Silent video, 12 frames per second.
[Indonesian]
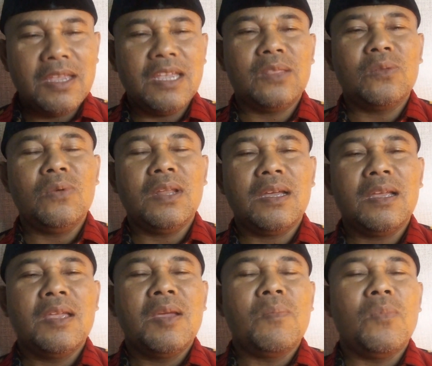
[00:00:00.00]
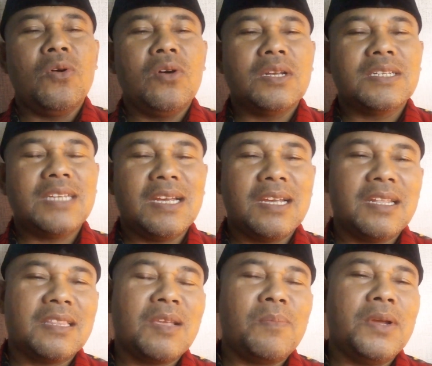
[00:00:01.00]
Itulah mohon
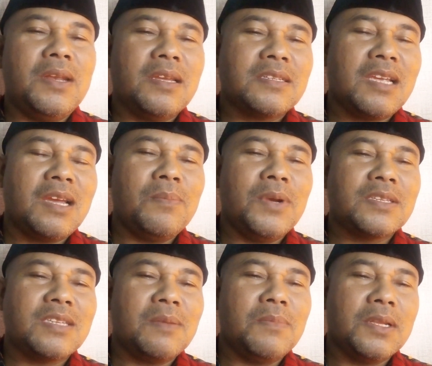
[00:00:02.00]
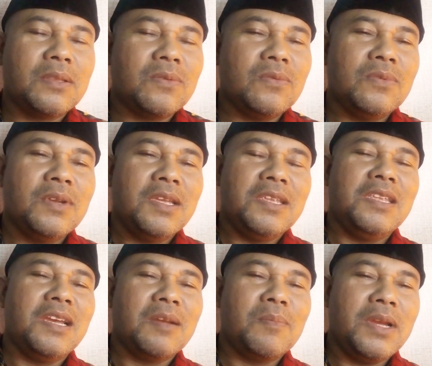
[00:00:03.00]
sangat kepada sahabat-sahabatku
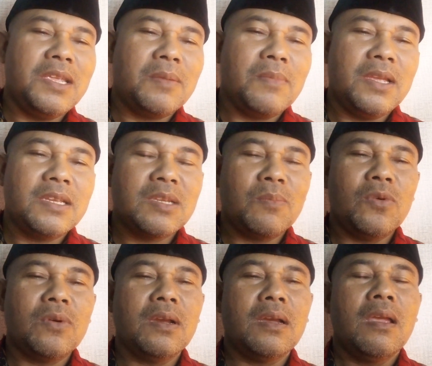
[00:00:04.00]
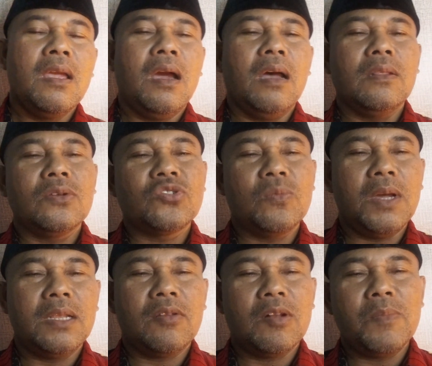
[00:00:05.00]
yang baik-baik. Semoga Allah
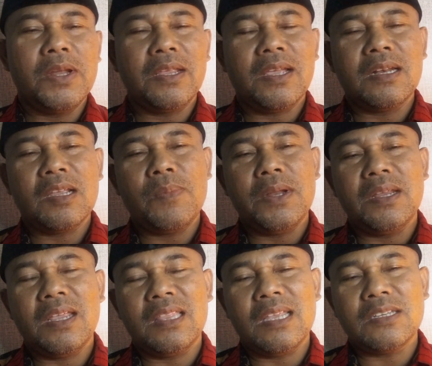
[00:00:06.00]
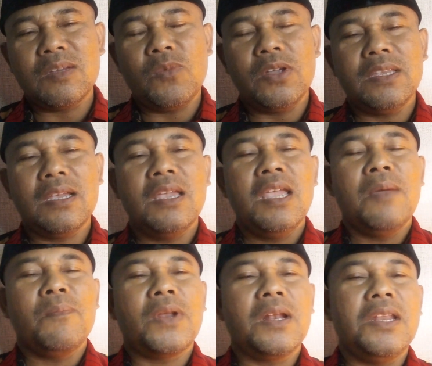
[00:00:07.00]
Subhanahu wa taala berikan kepada kita semuanya
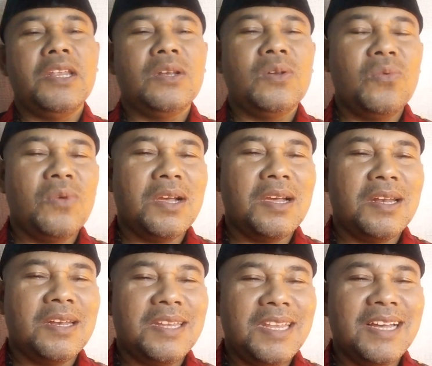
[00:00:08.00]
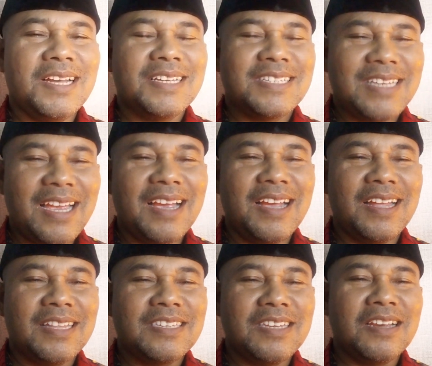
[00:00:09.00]
perlindungan yang
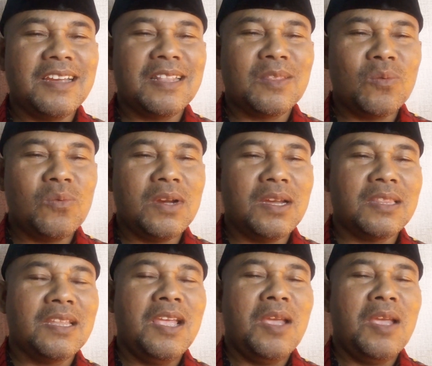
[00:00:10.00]
sangat-sangat kuat.